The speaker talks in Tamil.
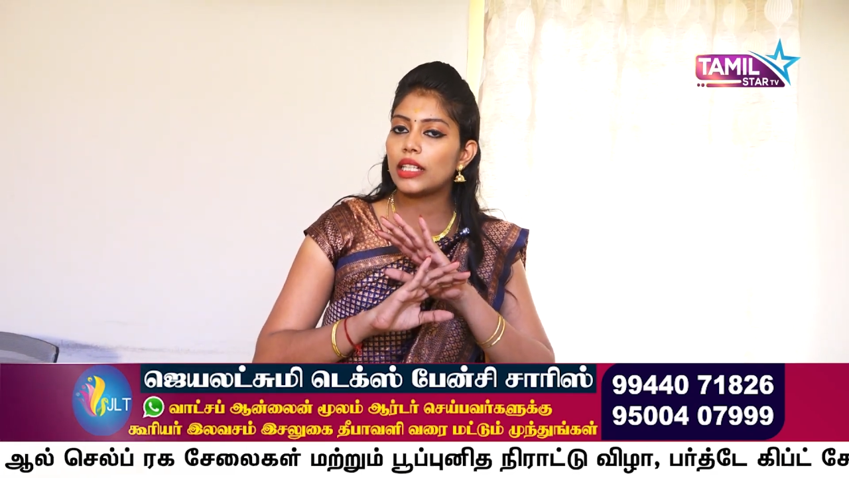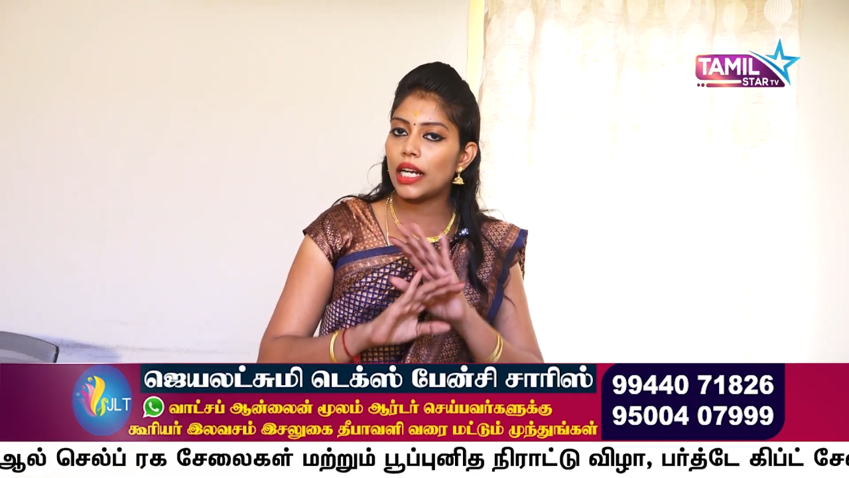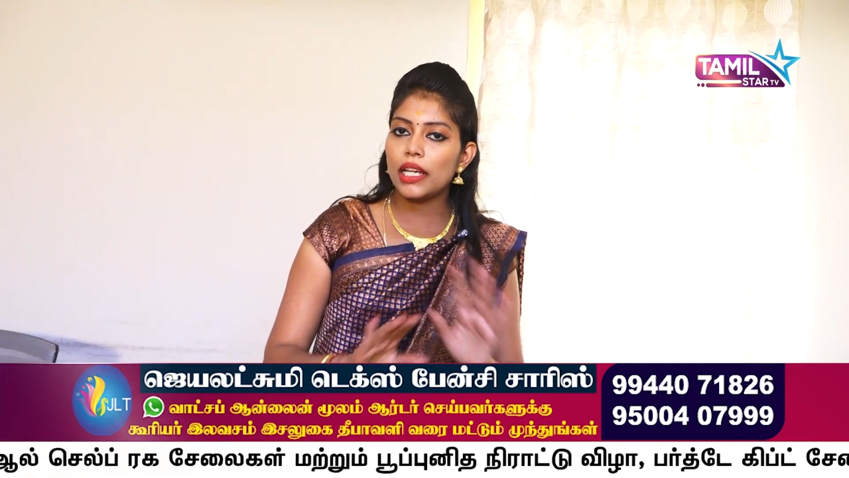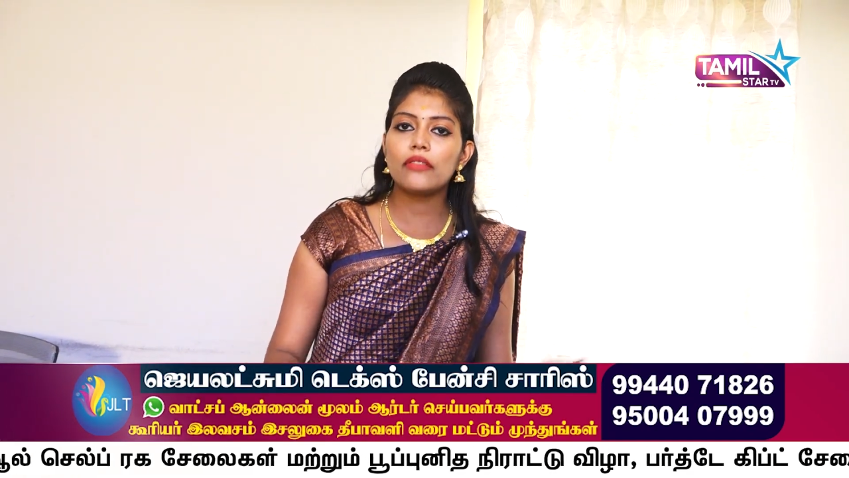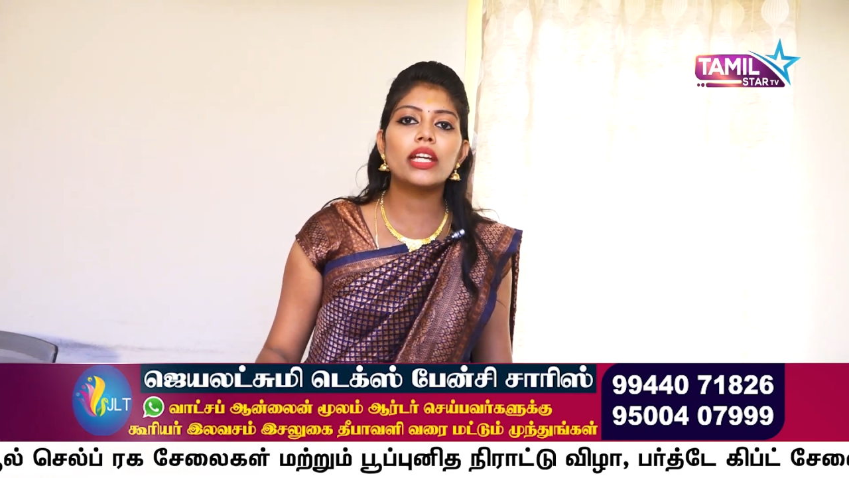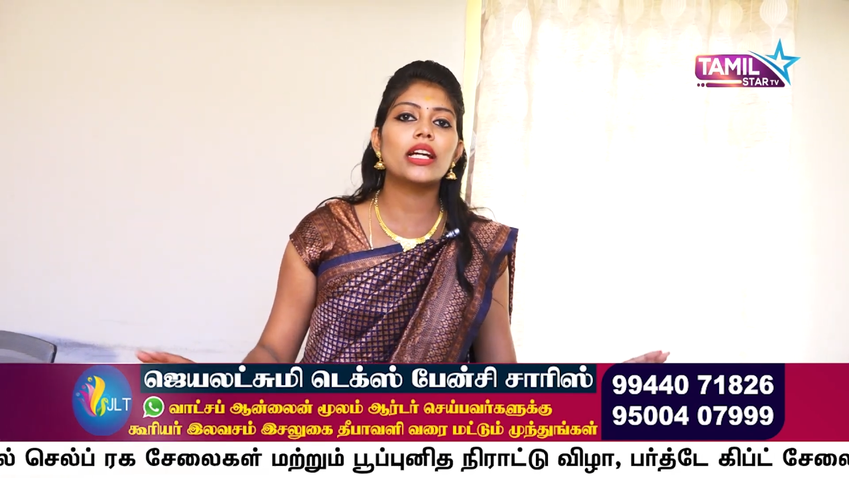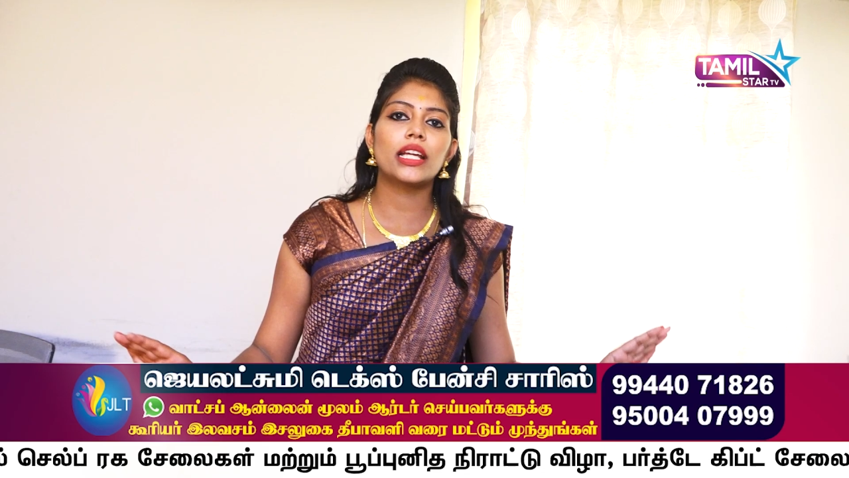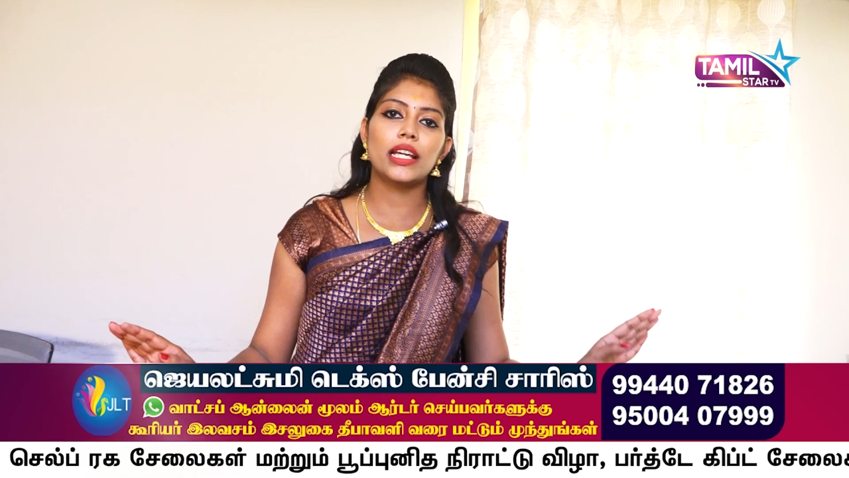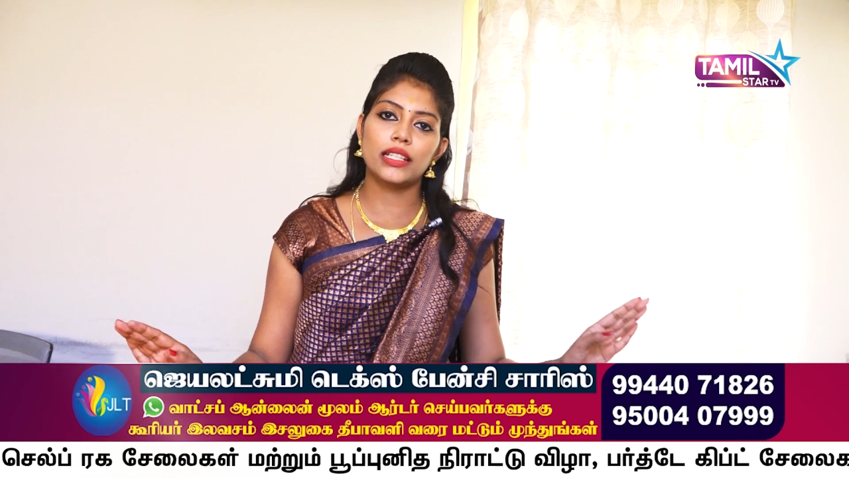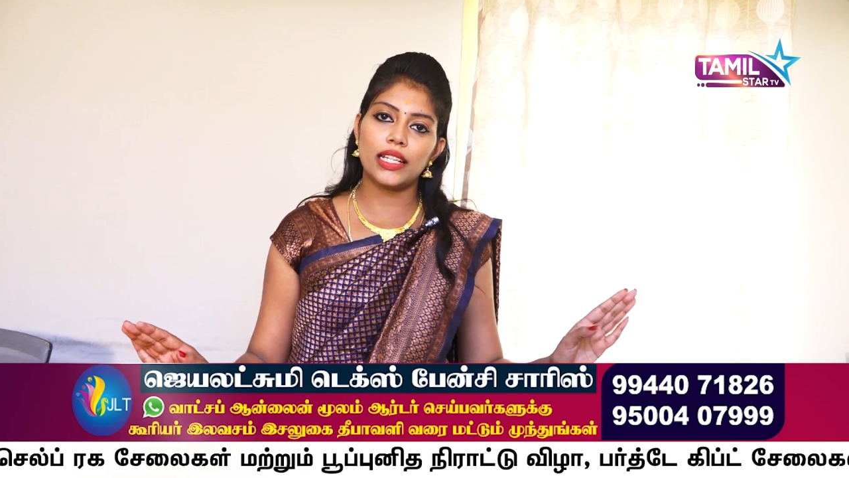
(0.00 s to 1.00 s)
கிடையவே
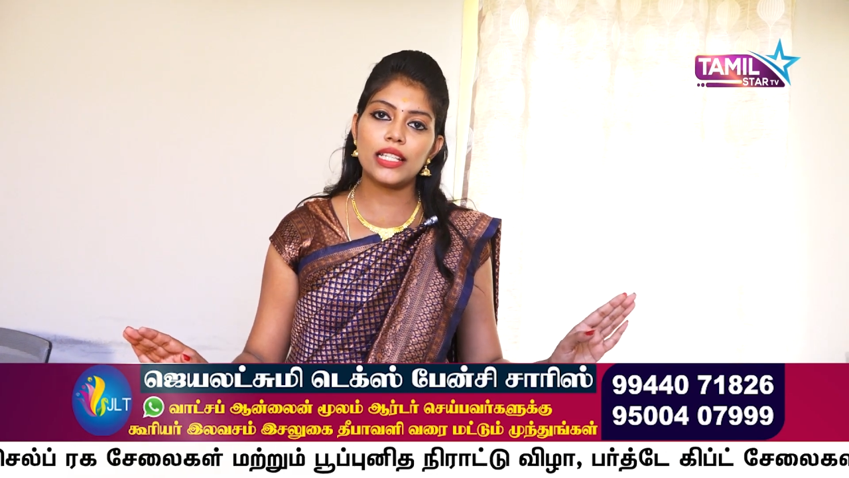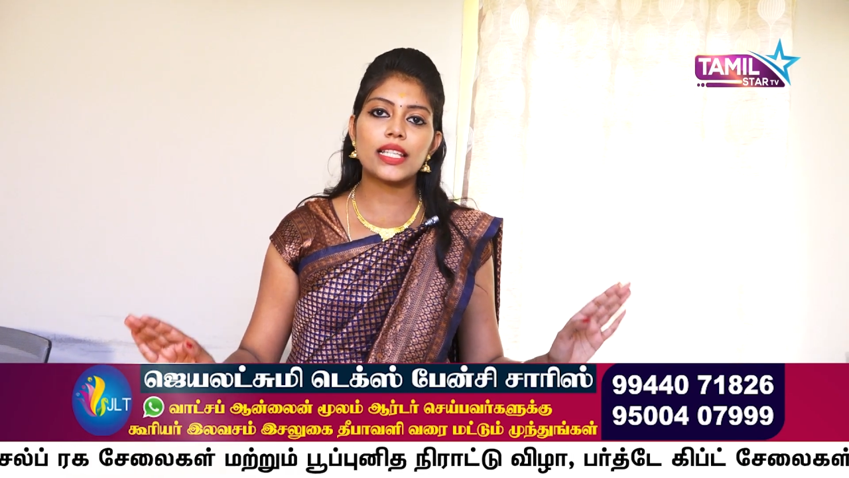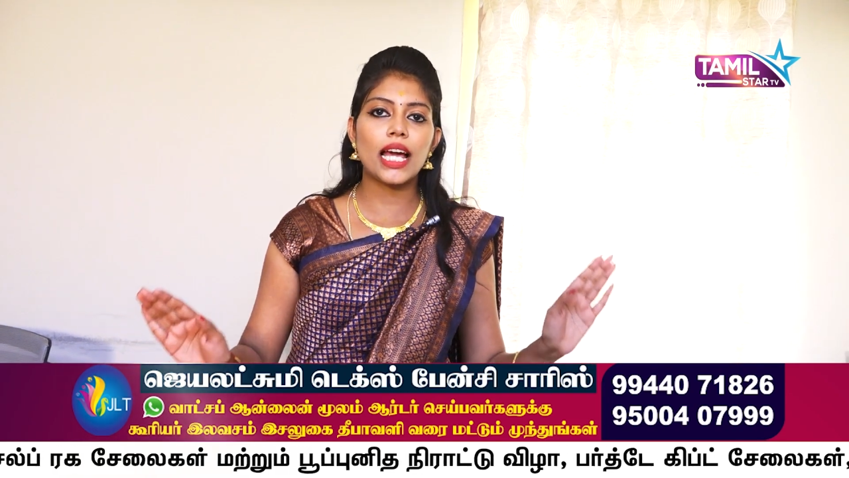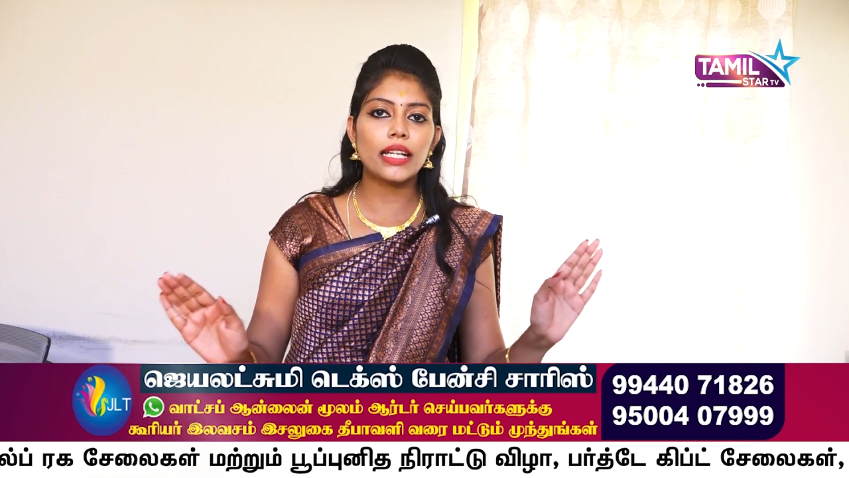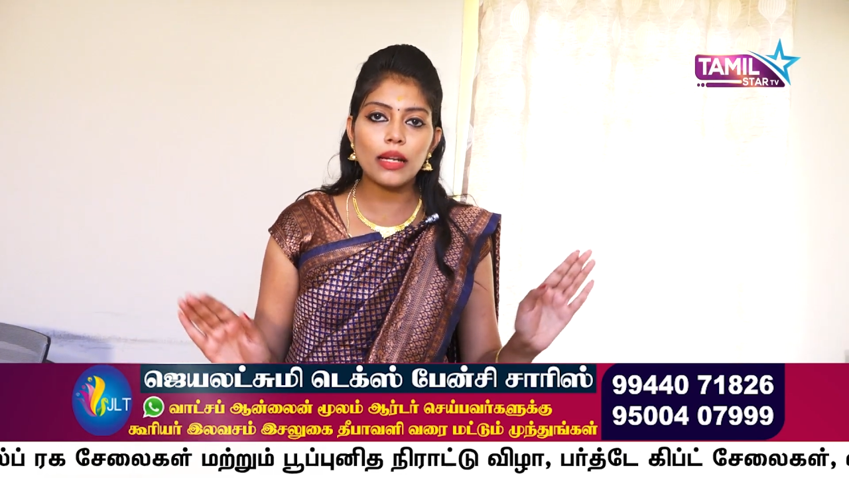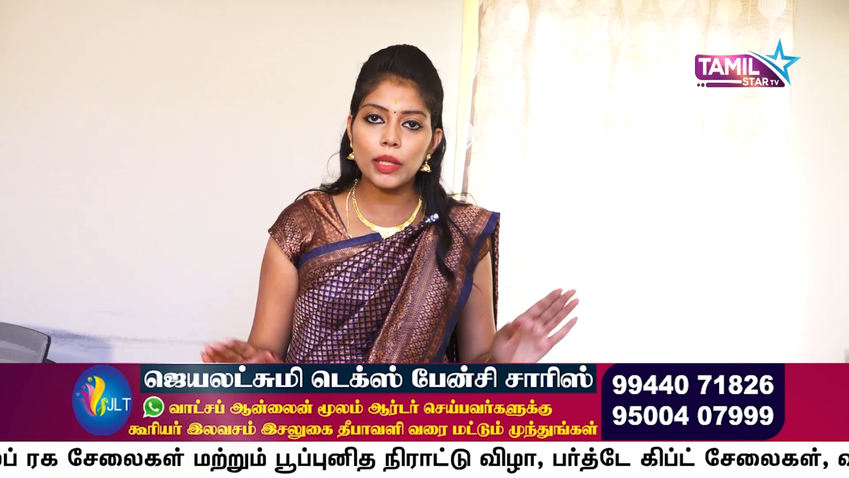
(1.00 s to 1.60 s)
கிடையாதுங்க சாரி